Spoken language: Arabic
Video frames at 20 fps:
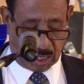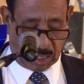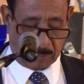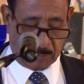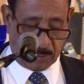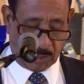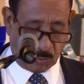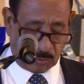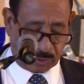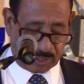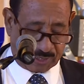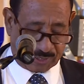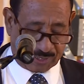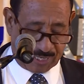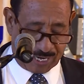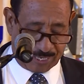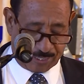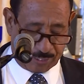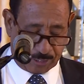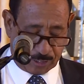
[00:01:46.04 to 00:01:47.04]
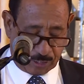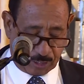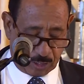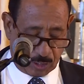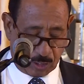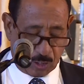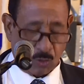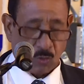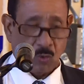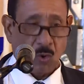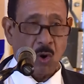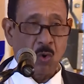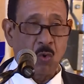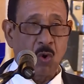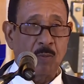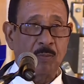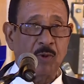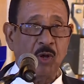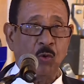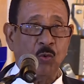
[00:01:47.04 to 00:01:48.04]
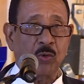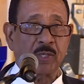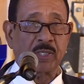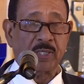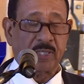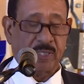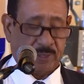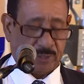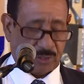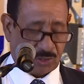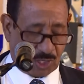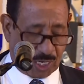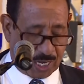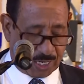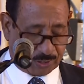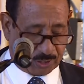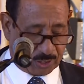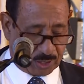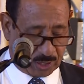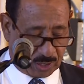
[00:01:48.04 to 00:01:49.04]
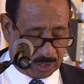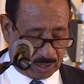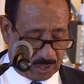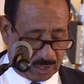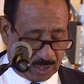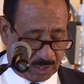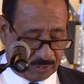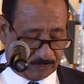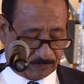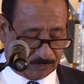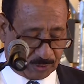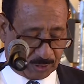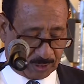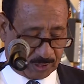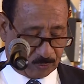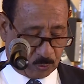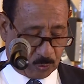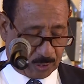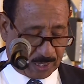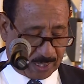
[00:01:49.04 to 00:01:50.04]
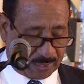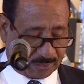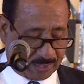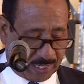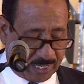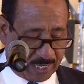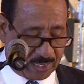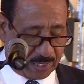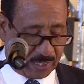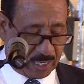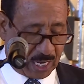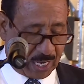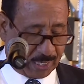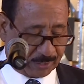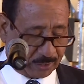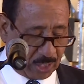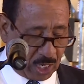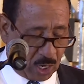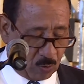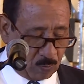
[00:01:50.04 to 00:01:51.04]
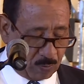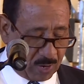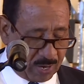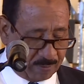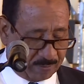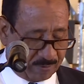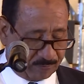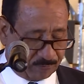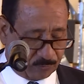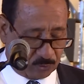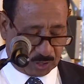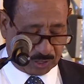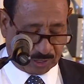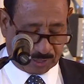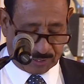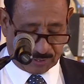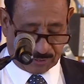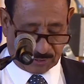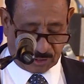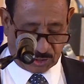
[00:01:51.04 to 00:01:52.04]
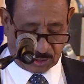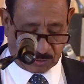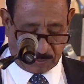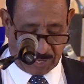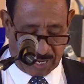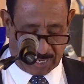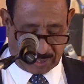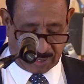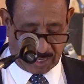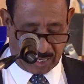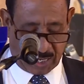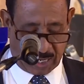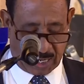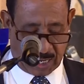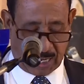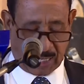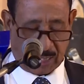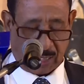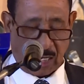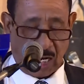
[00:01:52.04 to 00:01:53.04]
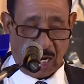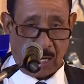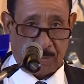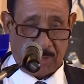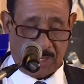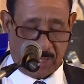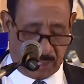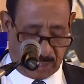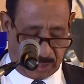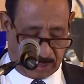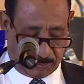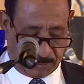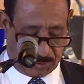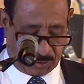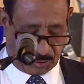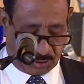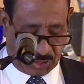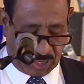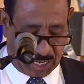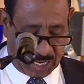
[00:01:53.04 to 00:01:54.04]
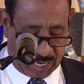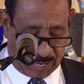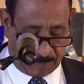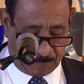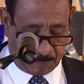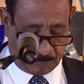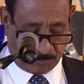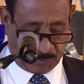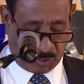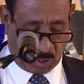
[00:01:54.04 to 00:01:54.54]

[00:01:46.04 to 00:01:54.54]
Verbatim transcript: المحور الثاني وهو محور اقتصادي في ورقتين أحداهما من فرص الاستثمار الغابي من جهة